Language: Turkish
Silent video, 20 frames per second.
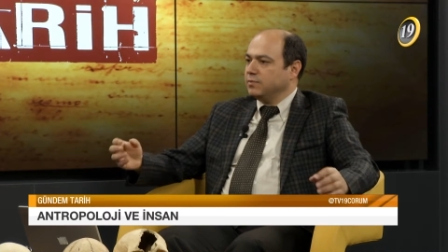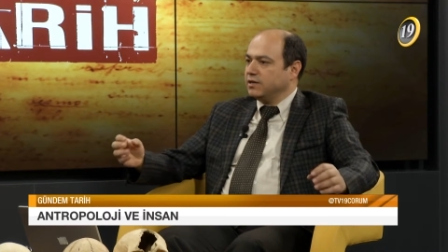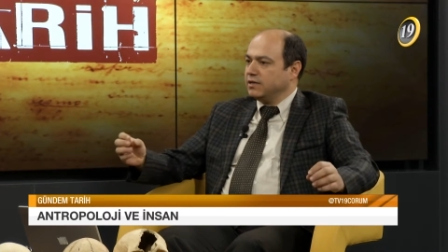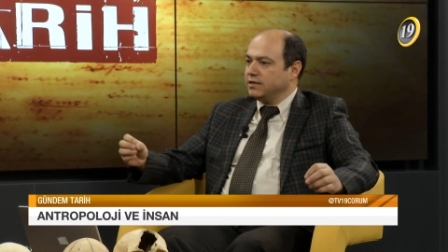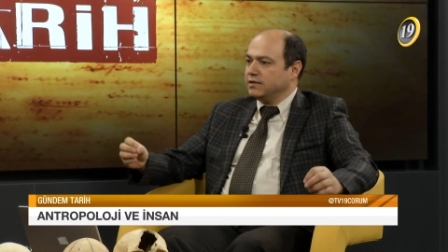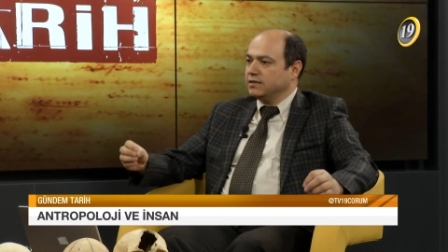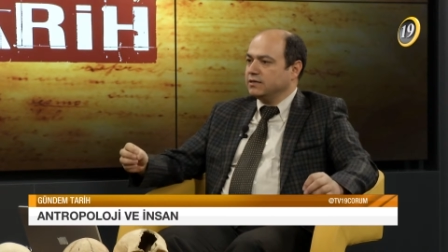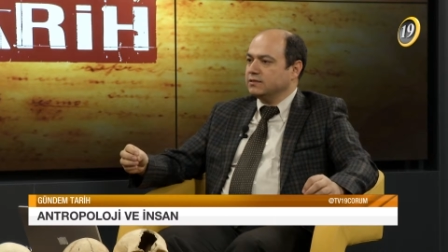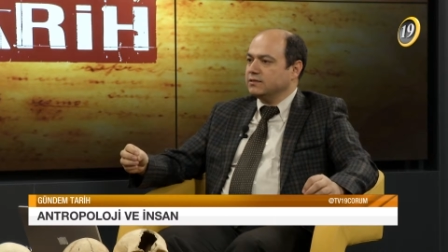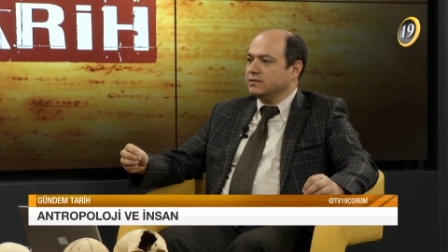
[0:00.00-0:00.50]

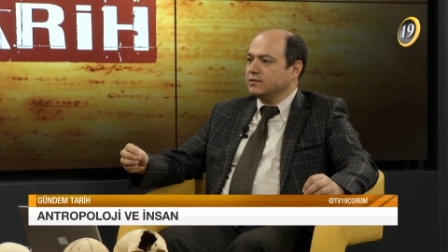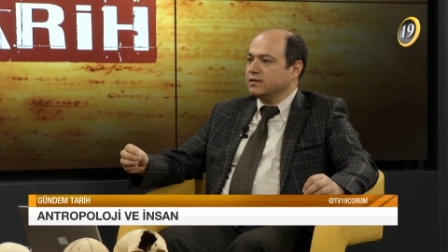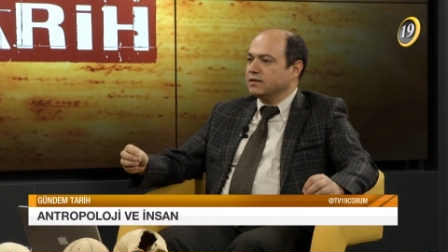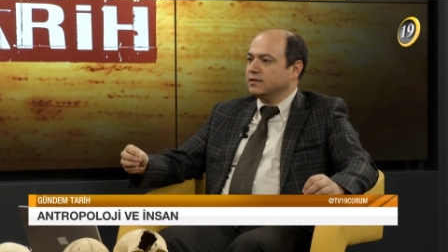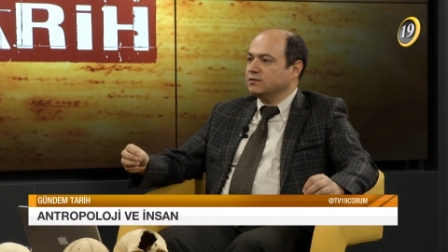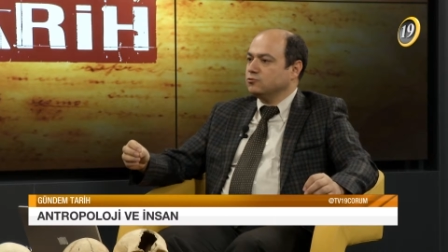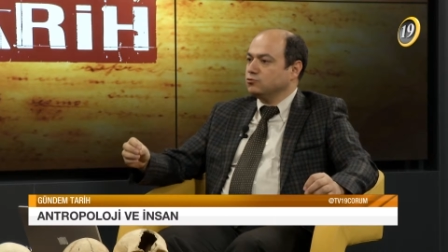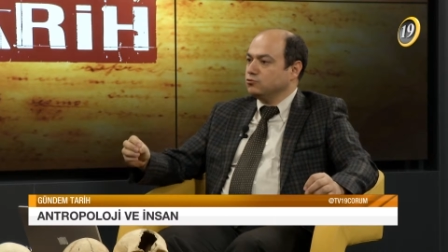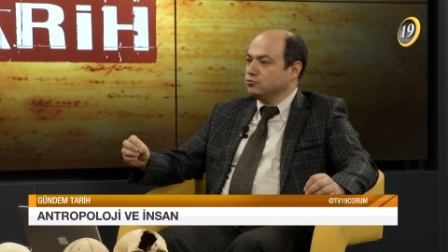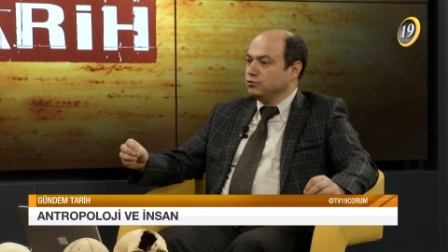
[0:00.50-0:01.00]
Bereketli
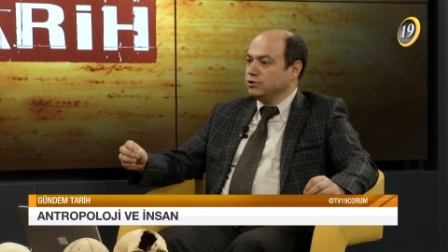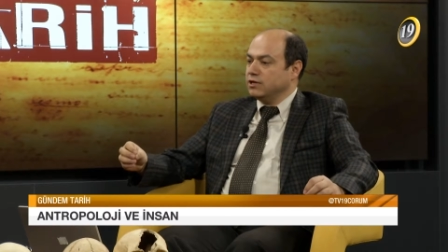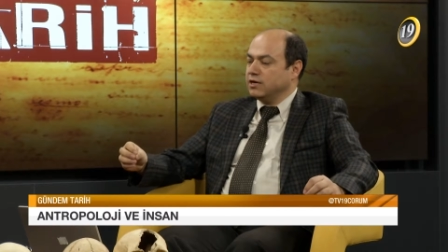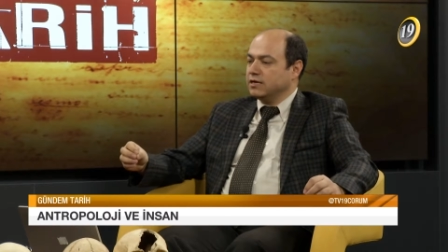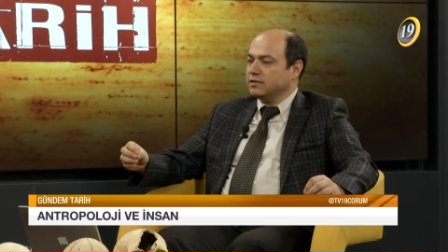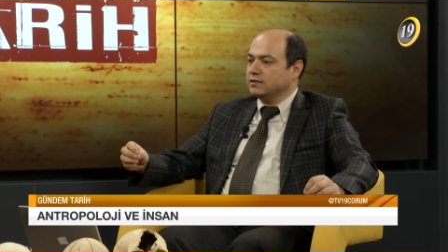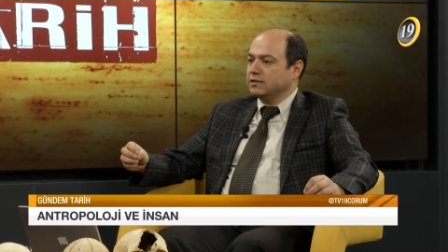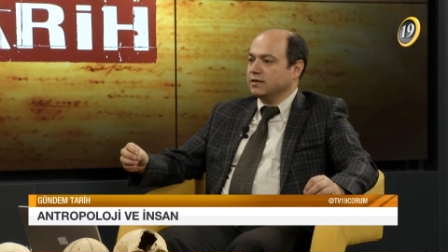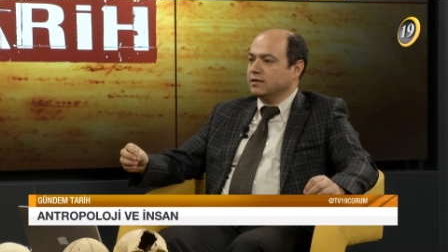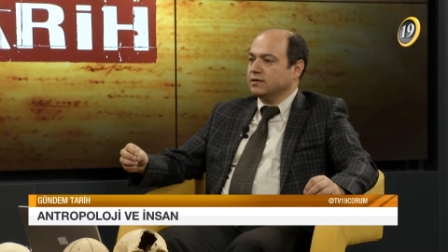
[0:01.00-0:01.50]
hilal
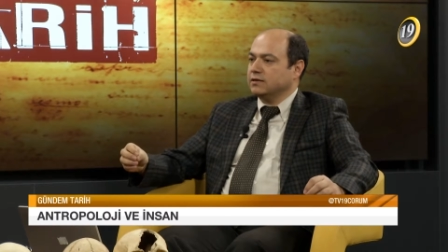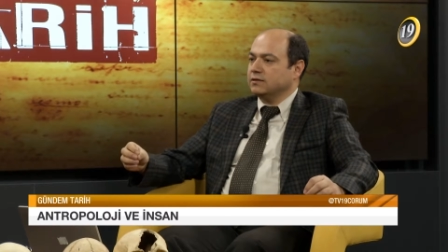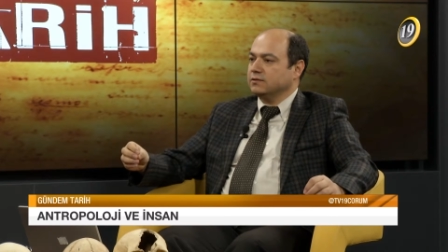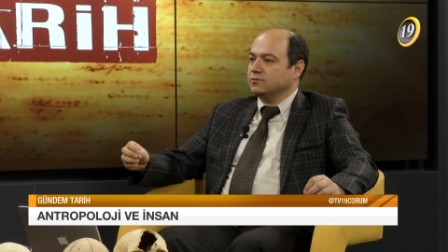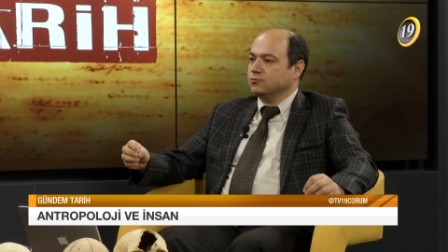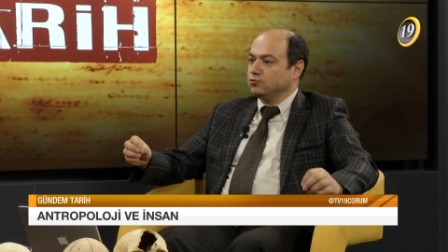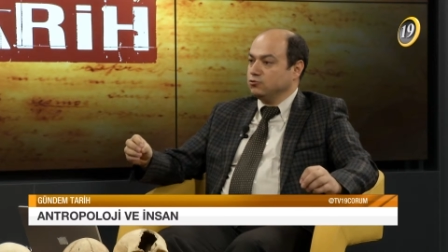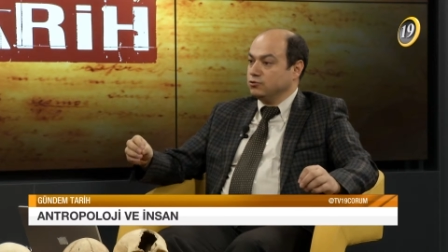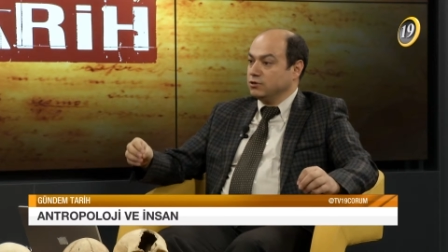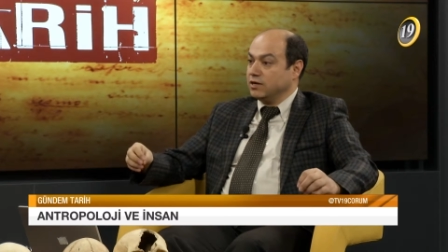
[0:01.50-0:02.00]
dünyada,
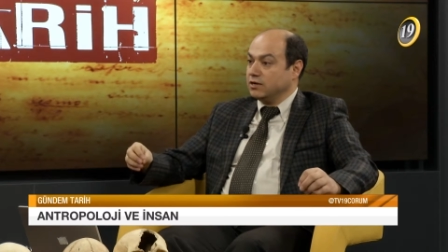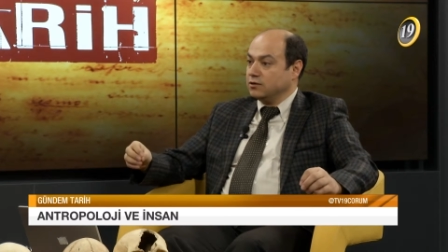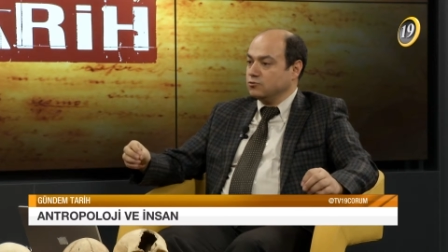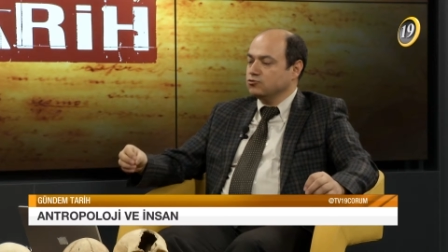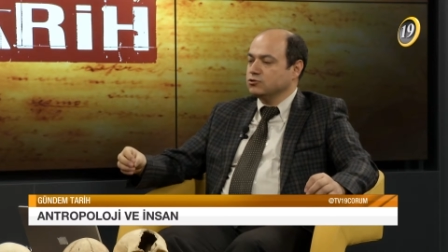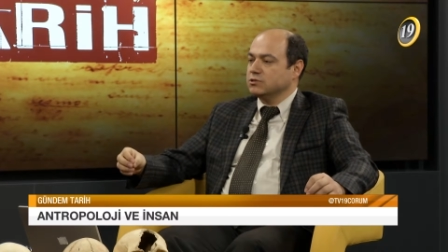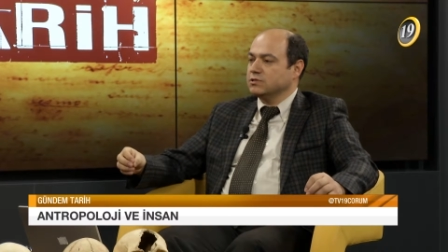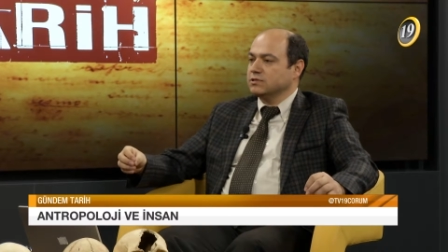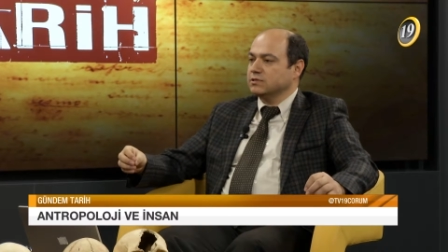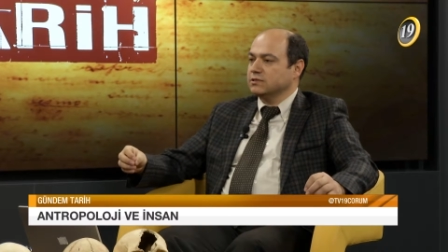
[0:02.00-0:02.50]
dünya
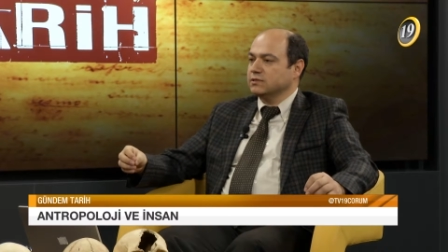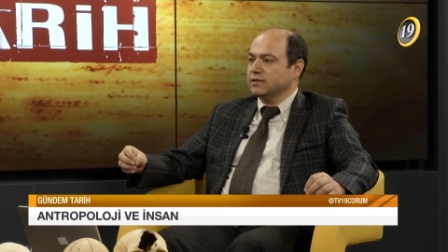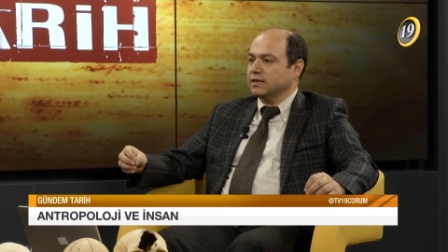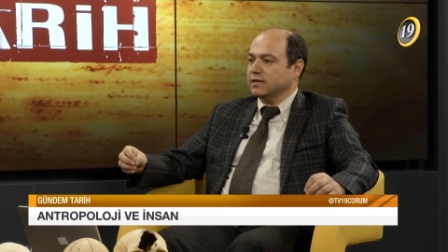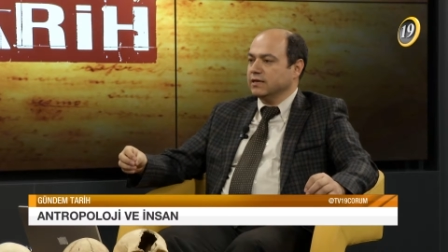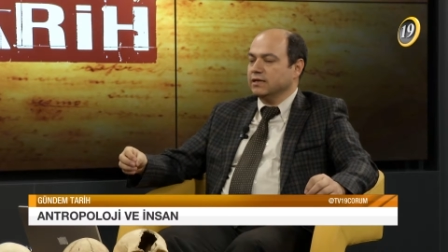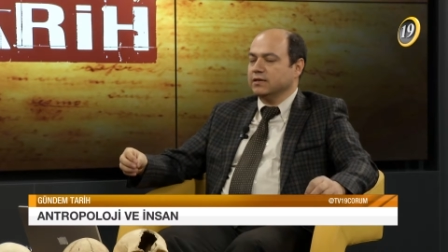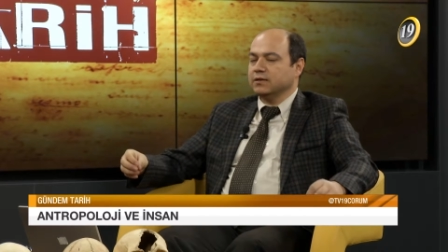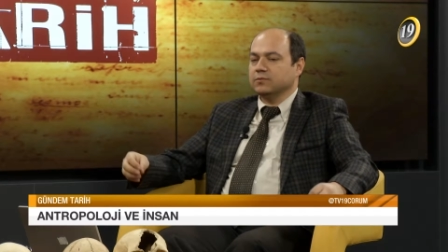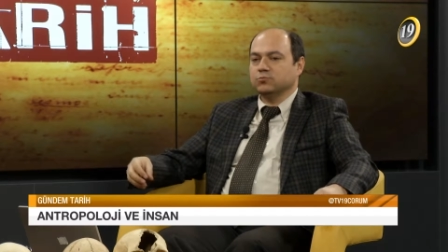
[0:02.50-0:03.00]

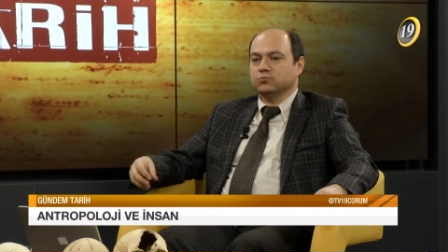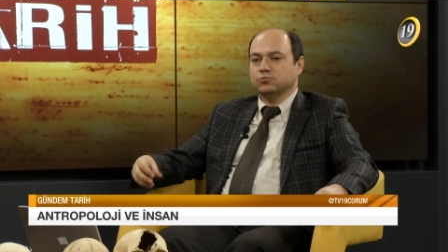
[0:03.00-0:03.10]
üzerinde